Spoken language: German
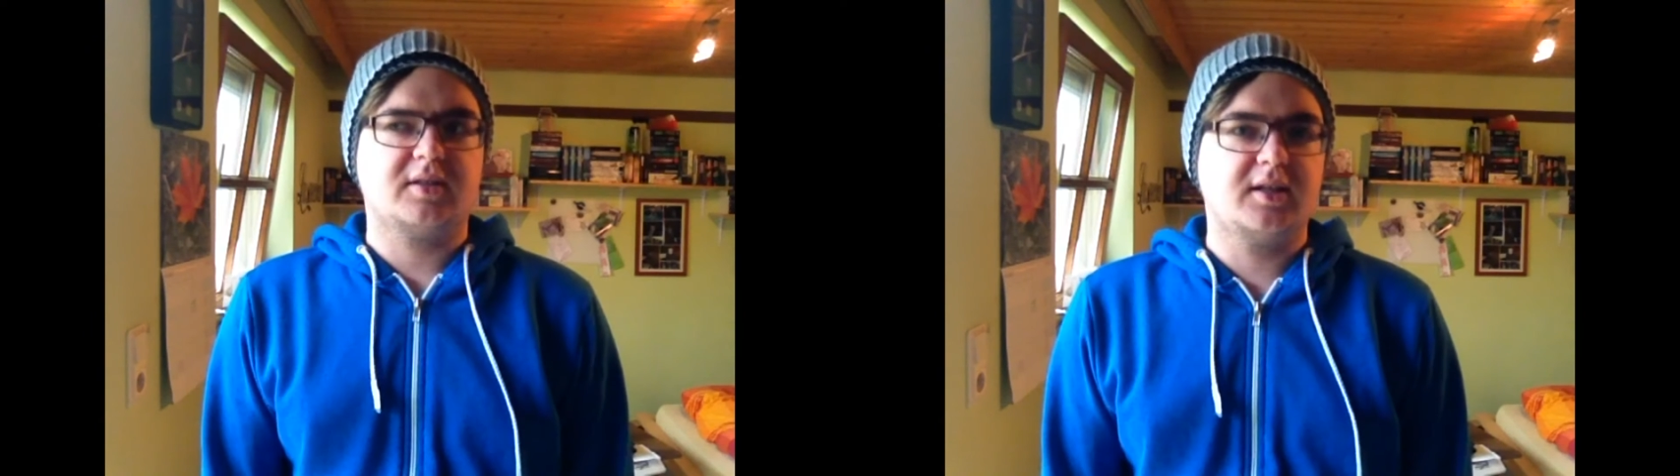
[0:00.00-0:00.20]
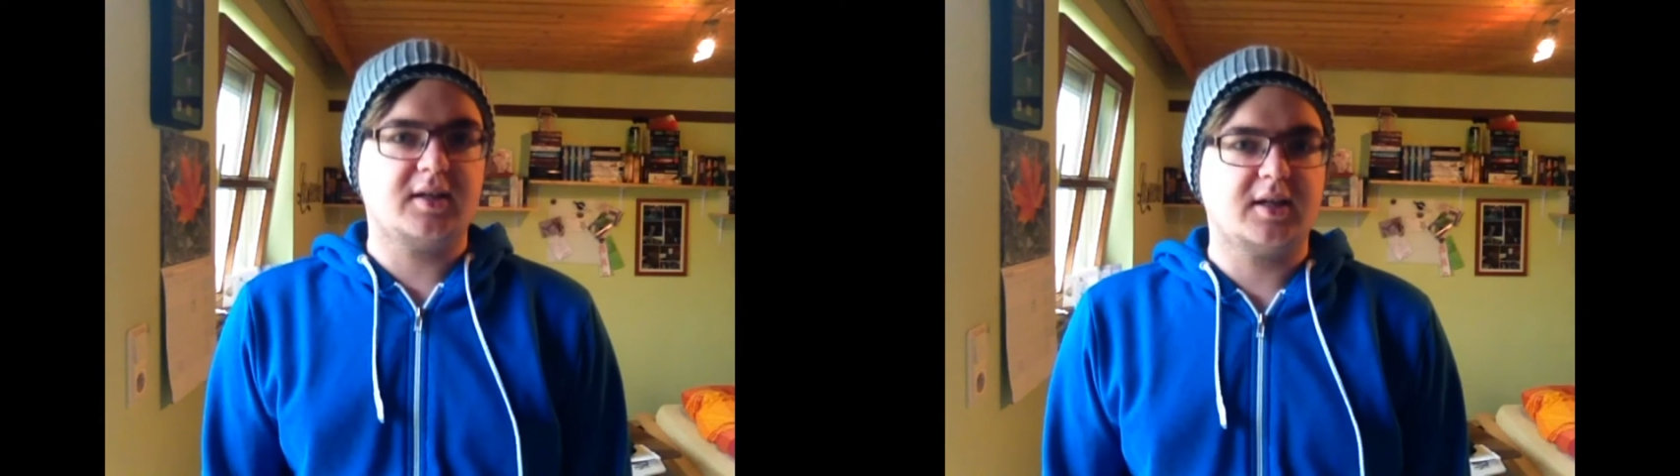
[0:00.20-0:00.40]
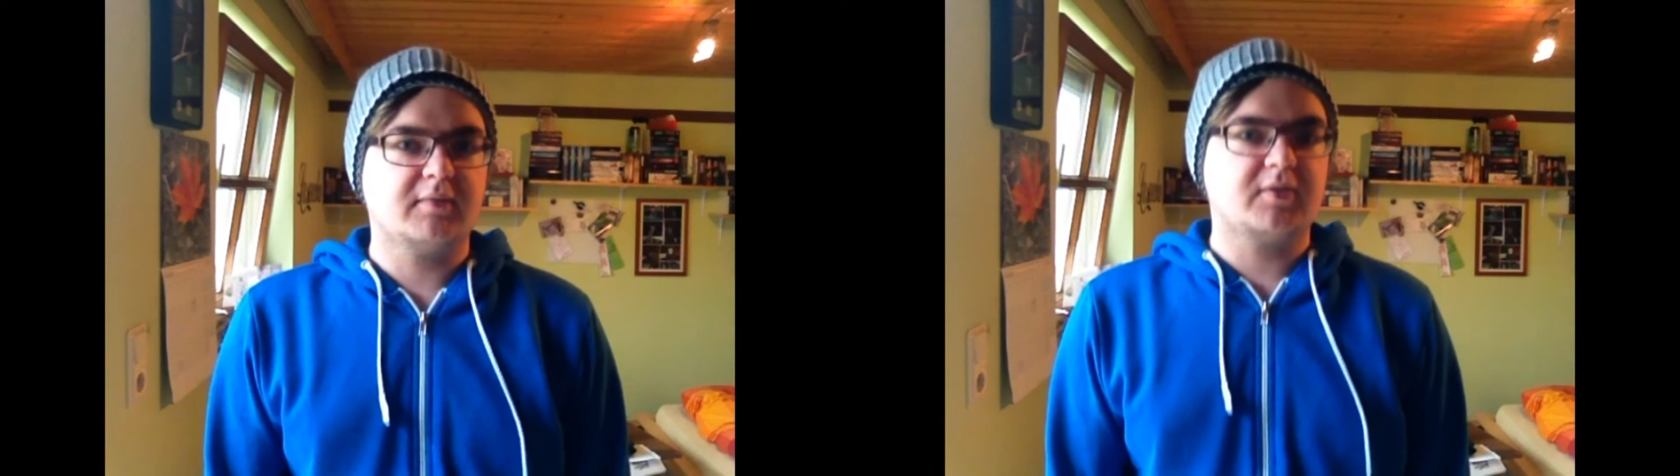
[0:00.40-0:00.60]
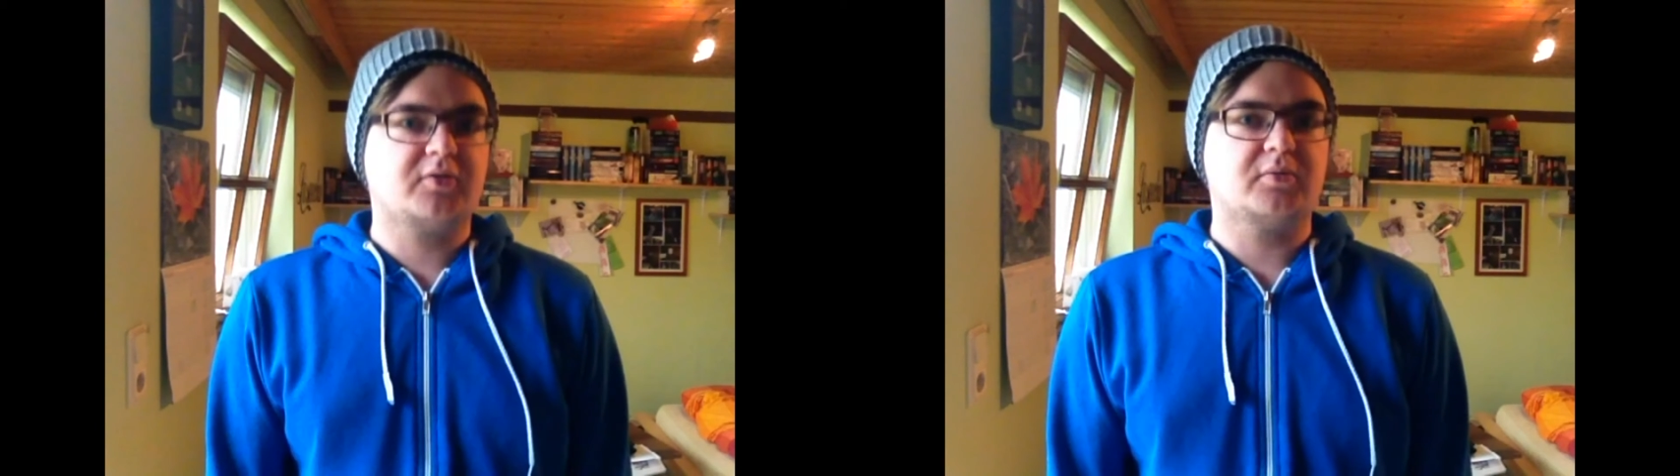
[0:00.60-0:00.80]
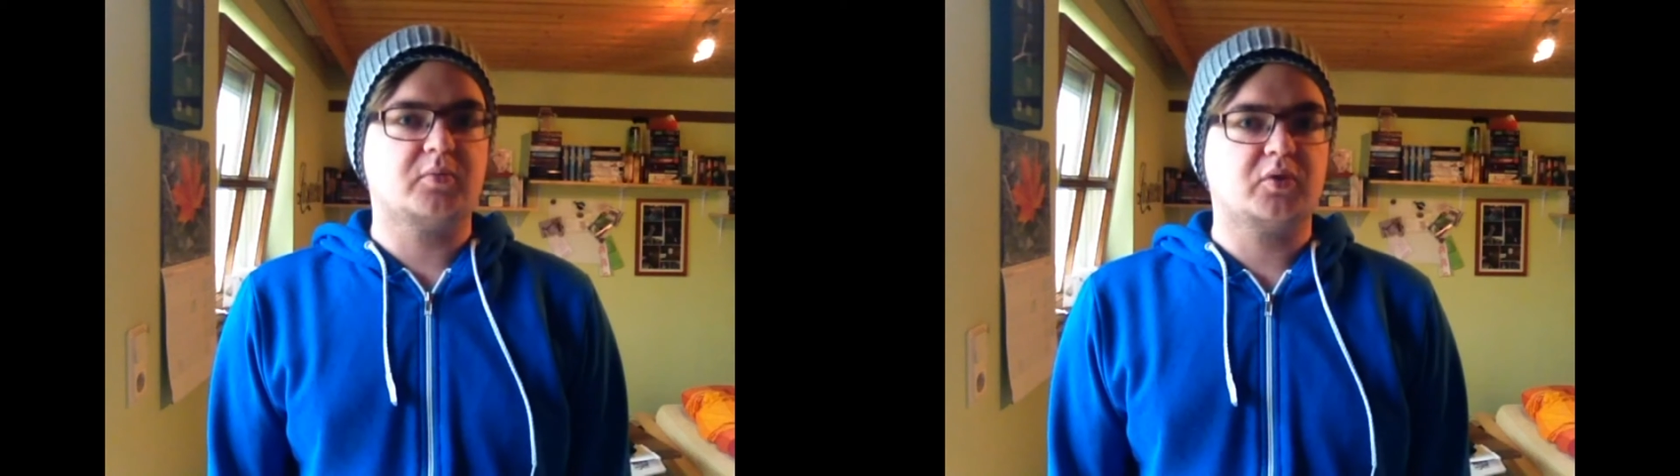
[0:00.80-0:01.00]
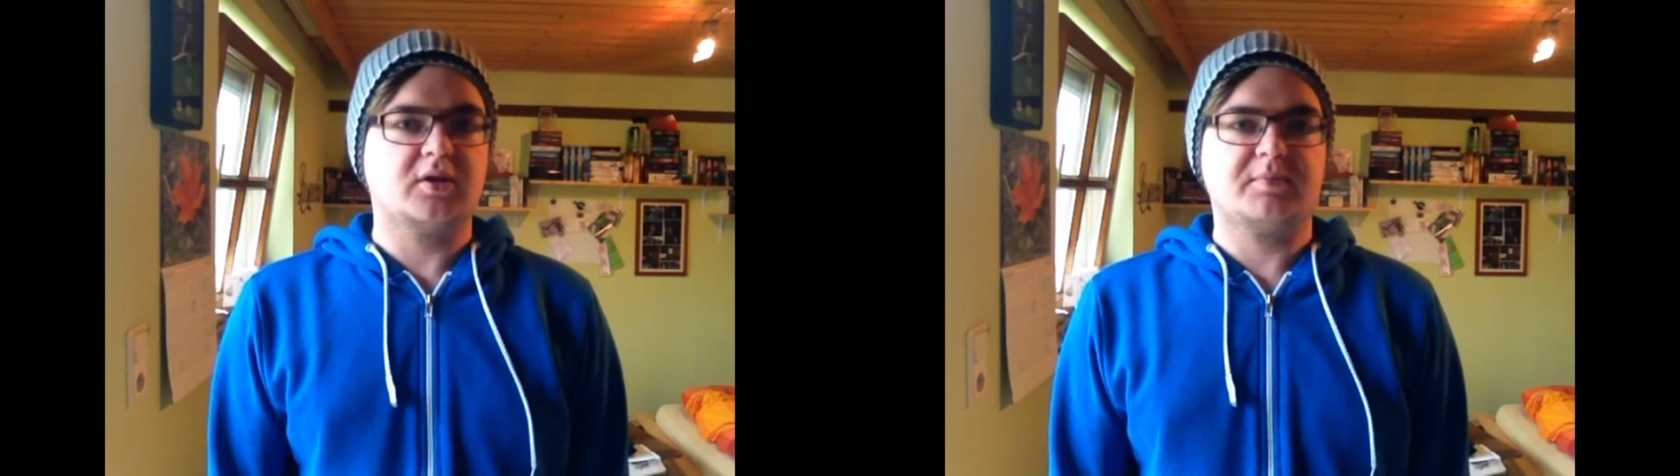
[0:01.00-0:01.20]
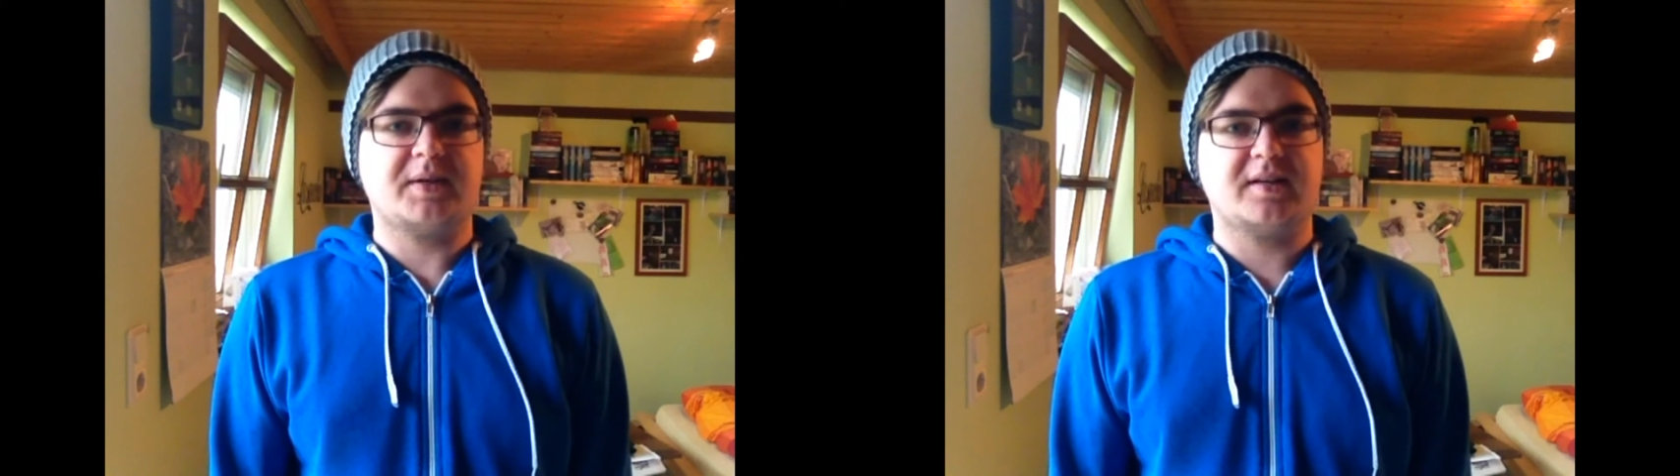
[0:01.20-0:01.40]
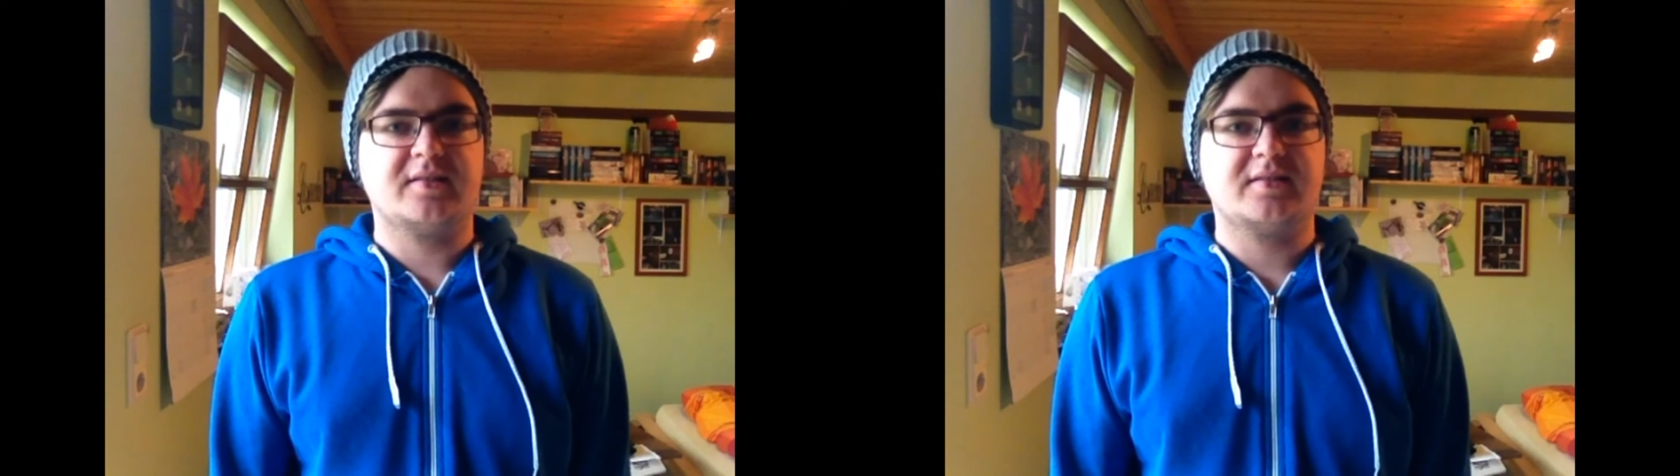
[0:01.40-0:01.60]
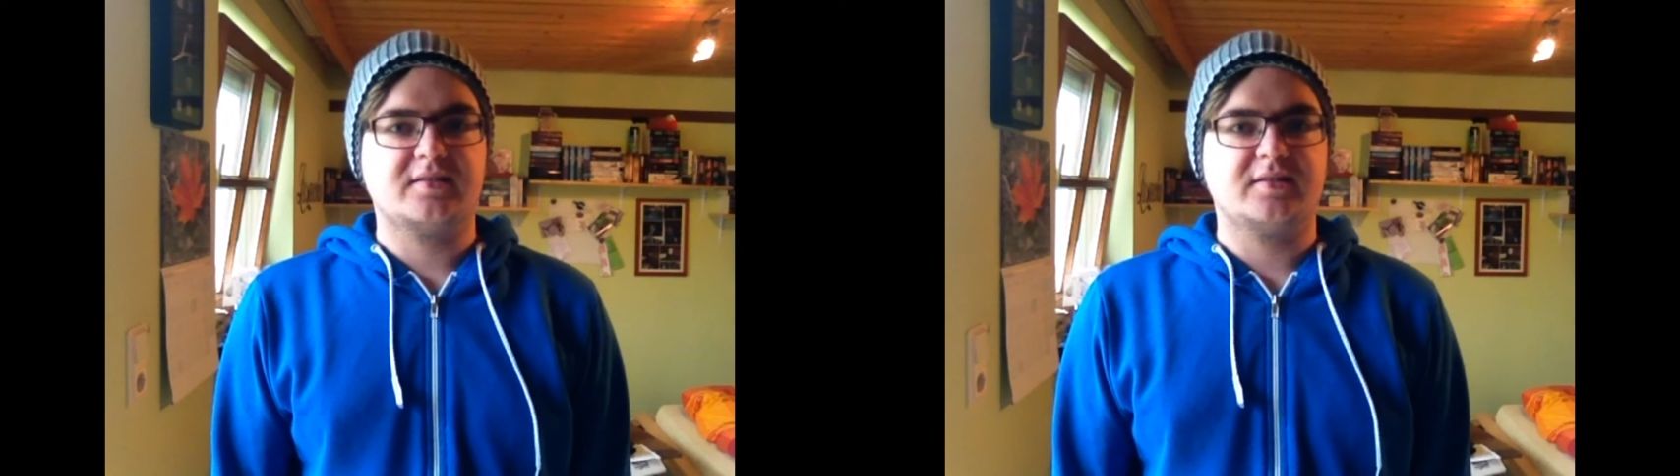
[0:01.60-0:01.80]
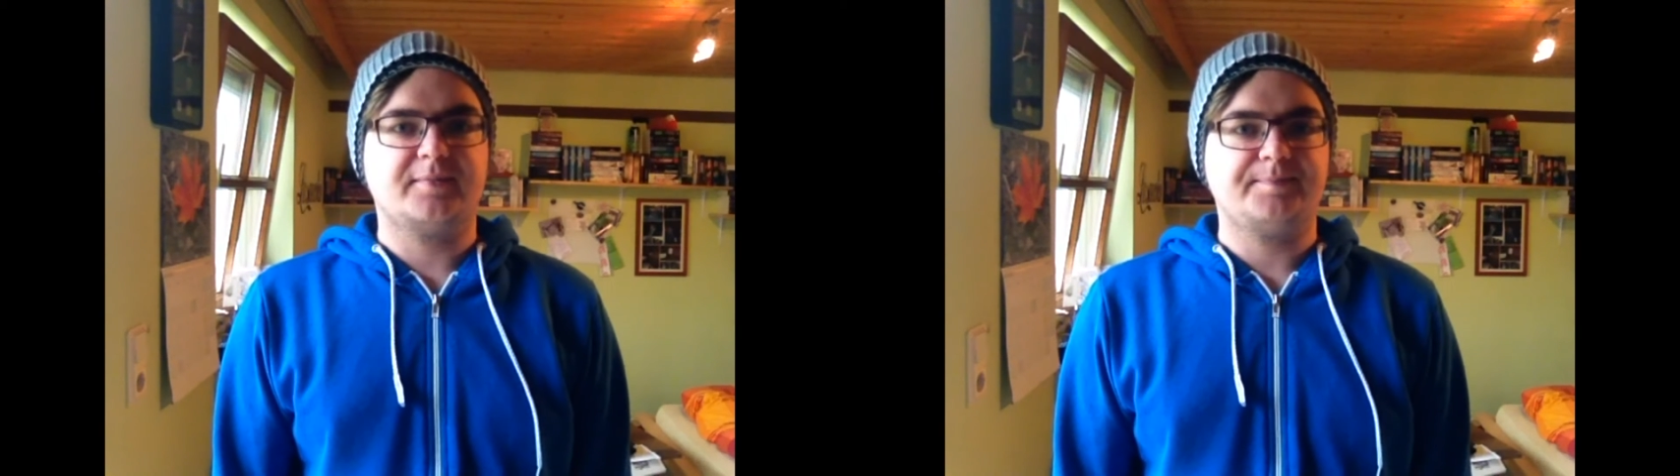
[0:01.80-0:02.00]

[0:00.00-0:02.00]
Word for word: die irgendwie zum Monat passt.